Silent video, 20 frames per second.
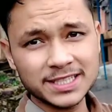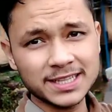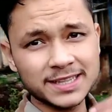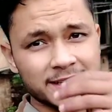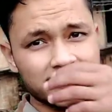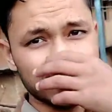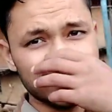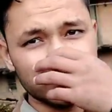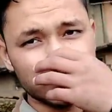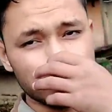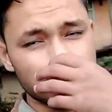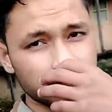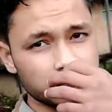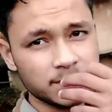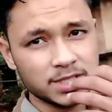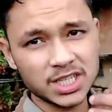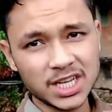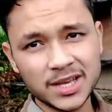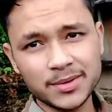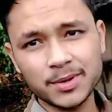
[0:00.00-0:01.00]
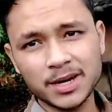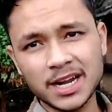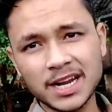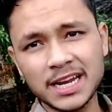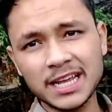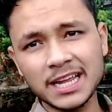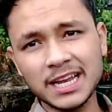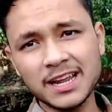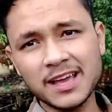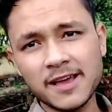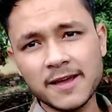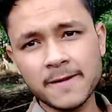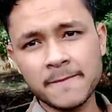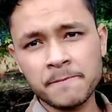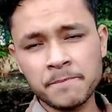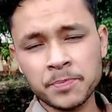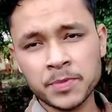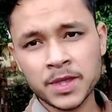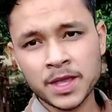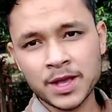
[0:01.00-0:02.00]
चलते हैं अब हम चाय बनाने के लिए
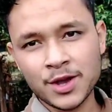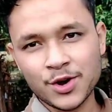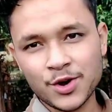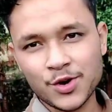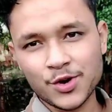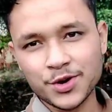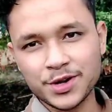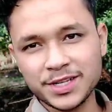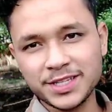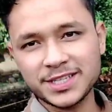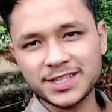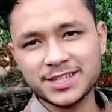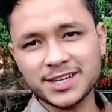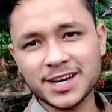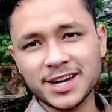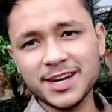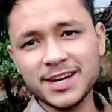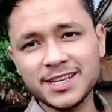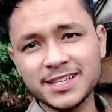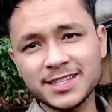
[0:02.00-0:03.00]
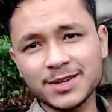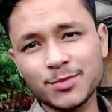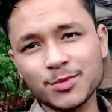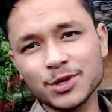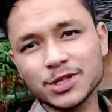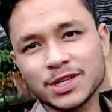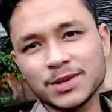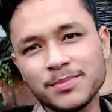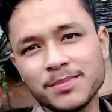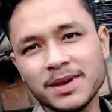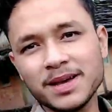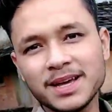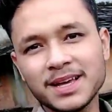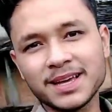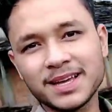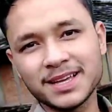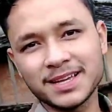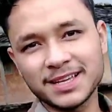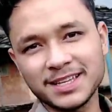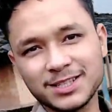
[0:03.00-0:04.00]
और इस ठंडे से मौसम में
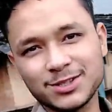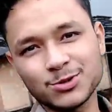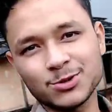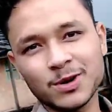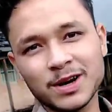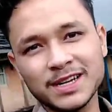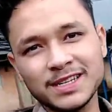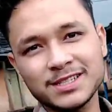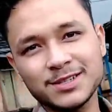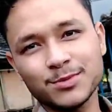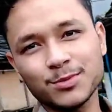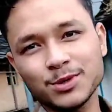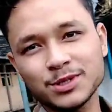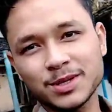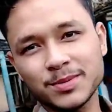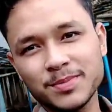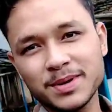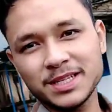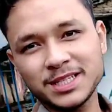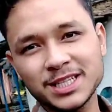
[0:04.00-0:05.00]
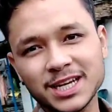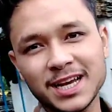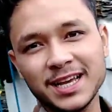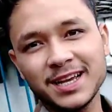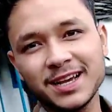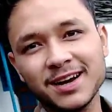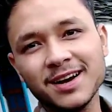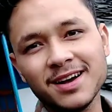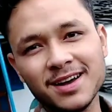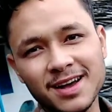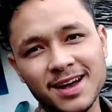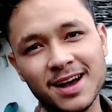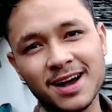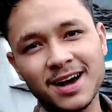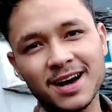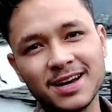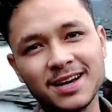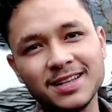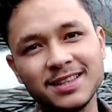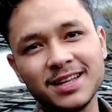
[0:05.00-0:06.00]
इस सुहाने से मौसम में चाय का
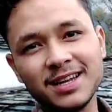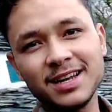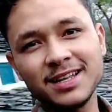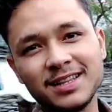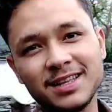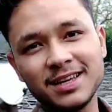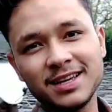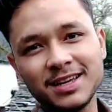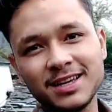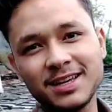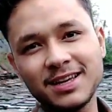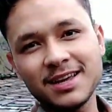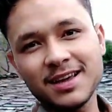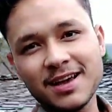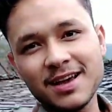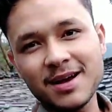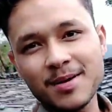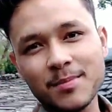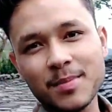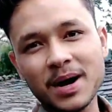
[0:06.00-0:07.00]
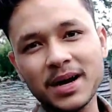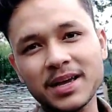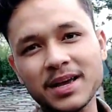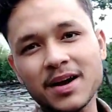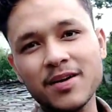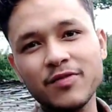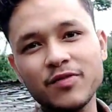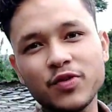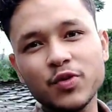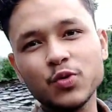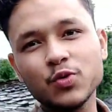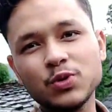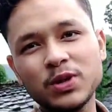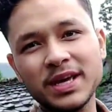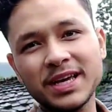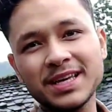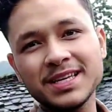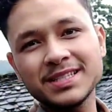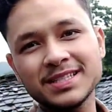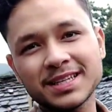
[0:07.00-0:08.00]
आनंद लेते हैं बाकी आप व्यू
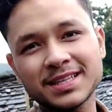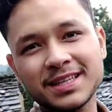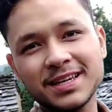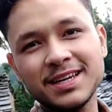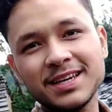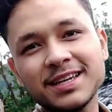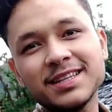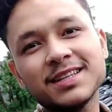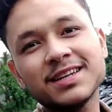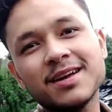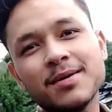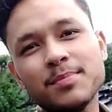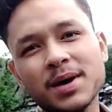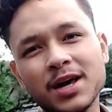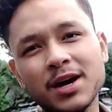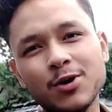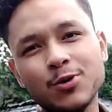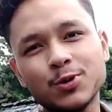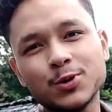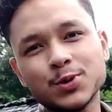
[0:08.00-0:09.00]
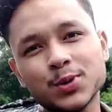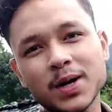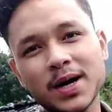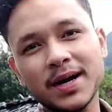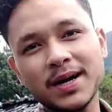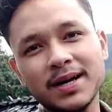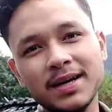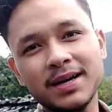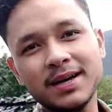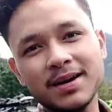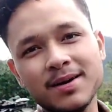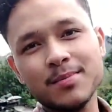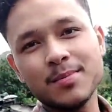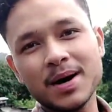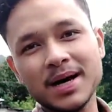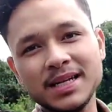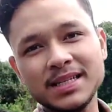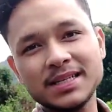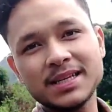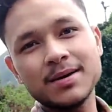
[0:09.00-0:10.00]
देख ही सकते हैं कितना प्यारा हो चुका है
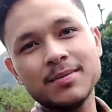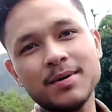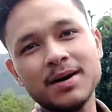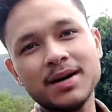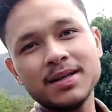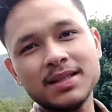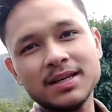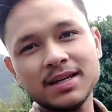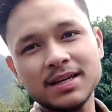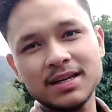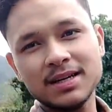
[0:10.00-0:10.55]
बारिश के बाद